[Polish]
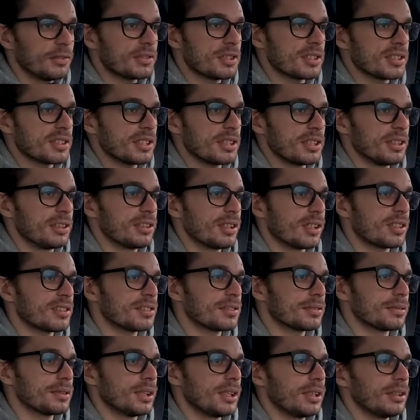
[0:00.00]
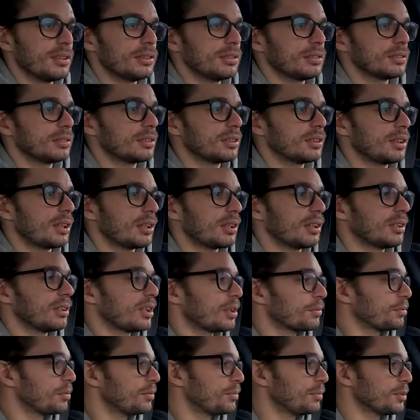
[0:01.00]
wszystkich interesuje,
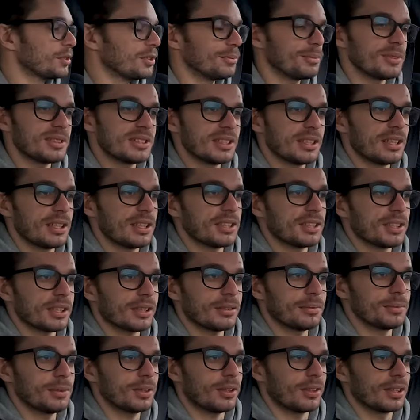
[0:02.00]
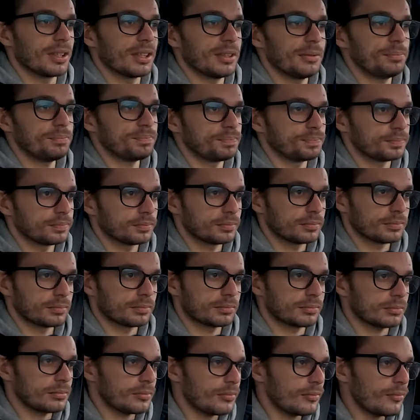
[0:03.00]
ale najpierw musimy znaleźć taką drogę,
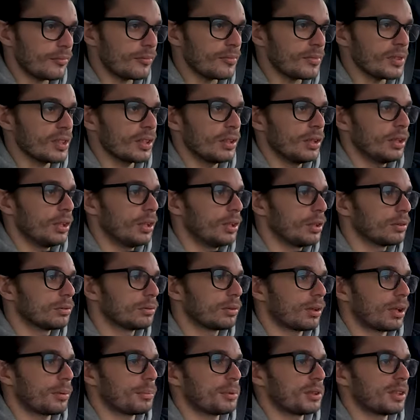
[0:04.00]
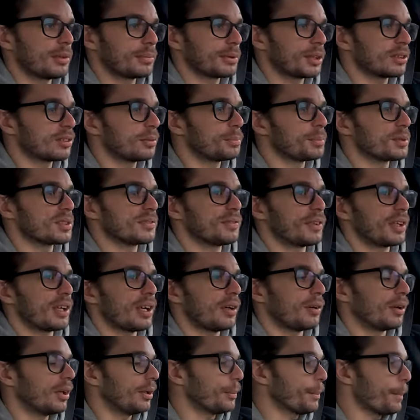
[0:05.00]
która by nam na to
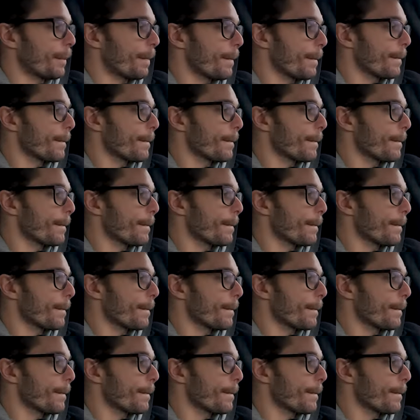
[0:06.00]
pozwalała